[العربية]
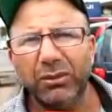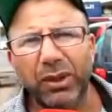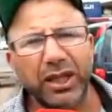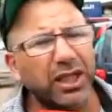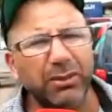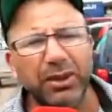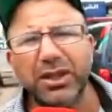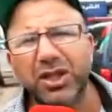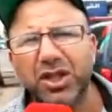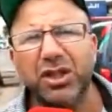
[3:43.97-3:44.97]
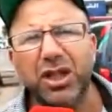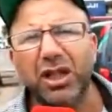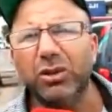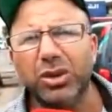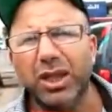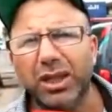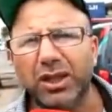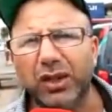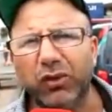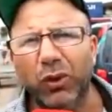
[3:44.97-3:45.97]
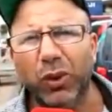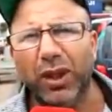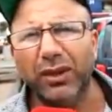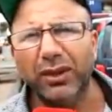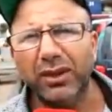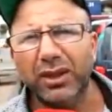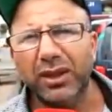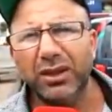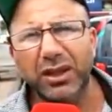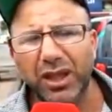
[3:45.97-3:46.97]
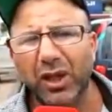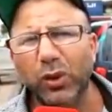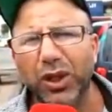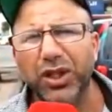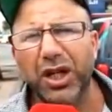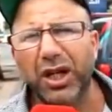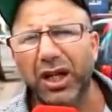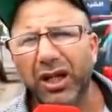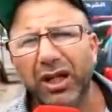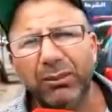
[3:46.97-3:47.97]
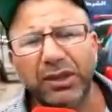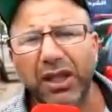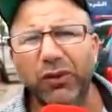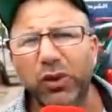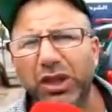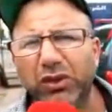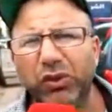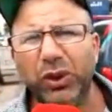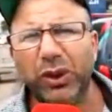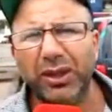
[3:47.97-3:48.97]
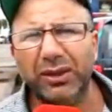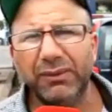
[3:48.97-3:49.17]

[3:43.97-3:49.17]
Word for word: مرة ديما تتشد تيطفيوها تيدخلوا الرجال المطافي وتيطفيوها